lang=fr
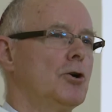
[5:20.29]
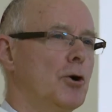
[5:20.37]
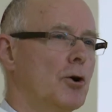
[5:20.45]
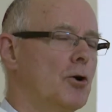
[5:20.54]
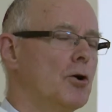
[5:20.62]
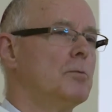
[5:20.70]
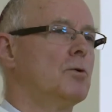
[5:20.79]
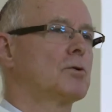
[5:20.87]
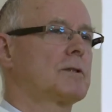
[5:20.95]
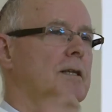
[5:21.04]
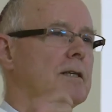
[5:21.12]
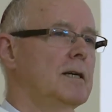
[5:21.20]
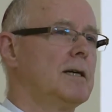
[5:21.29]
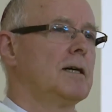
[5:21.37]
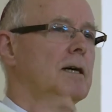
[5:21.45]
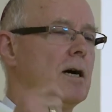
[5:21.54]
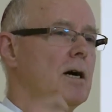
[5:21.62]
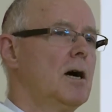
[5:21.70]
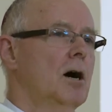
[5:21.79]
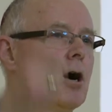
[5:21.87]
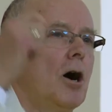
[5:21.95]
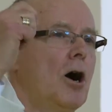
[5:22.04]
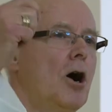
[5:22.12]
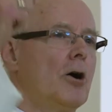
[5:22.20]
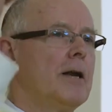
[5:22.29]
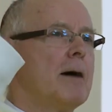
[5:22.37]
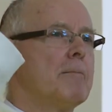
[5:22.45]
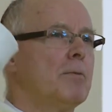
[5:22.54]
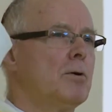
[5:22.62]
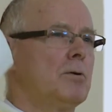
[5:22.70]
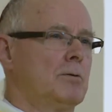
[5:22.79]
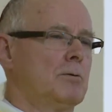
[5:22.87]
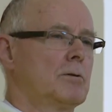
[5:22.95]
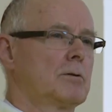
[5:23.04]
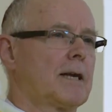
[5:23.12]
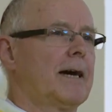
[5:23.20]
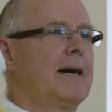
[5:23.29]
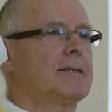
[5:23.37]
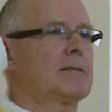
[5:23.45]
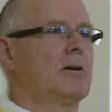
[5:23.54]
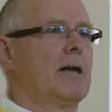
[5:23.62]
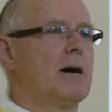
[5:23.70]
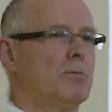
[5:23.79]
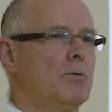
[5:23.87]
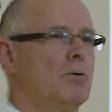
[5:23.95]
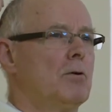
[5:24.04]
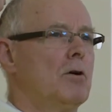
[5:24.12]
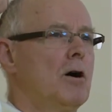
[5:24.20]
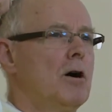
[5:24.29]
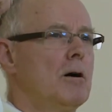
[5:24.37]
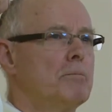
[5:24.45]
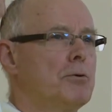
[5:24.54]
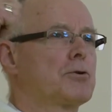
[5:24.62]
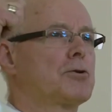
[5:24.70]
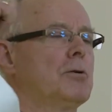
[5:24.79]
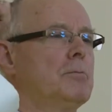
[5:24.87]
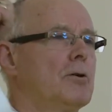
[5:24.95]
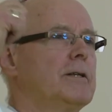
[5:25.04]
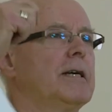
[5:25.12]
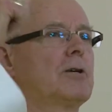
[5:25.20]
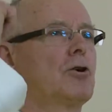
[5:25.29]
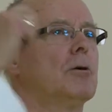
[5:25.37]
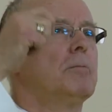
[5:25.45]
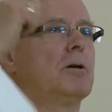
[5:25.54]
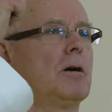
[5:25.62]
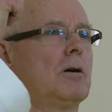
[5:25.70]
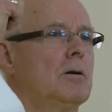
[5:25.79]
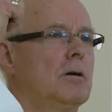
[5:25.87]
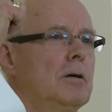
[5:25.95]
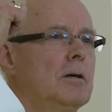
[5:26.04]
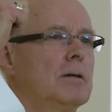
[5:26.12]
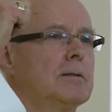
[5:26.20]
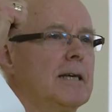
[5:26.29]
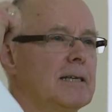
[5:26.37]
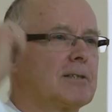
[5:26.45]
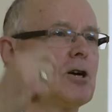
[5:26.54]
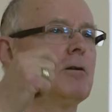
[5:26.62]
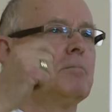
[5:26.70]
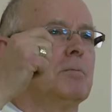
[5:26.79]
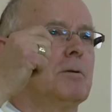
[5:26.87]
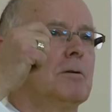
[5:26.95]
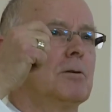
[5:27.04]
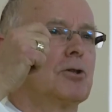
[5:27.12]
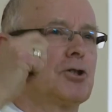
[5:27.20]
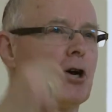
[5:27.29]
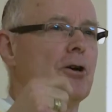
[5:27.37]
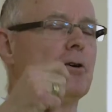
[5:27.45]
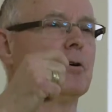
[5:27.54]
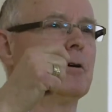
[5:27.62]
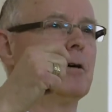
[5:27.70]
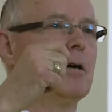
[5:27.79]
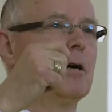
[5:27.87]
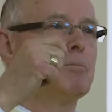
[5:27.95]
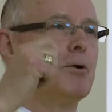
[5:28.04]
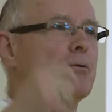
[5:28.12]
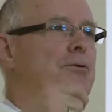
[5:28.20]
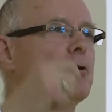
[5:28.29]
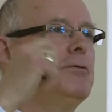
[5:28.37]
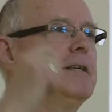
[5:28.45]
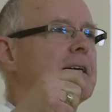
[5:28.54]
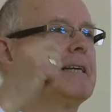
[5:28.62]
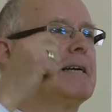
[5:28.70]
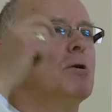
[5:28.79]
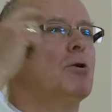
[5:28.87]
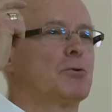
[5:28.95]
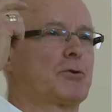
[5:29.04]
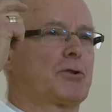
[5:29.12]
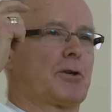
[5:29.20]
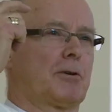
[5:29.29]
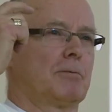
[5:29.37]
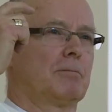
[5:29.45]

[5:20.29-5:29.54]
de remonter en amont, très en amont, pour se demander comment des hommes jeunes peuvent devenir des monstres.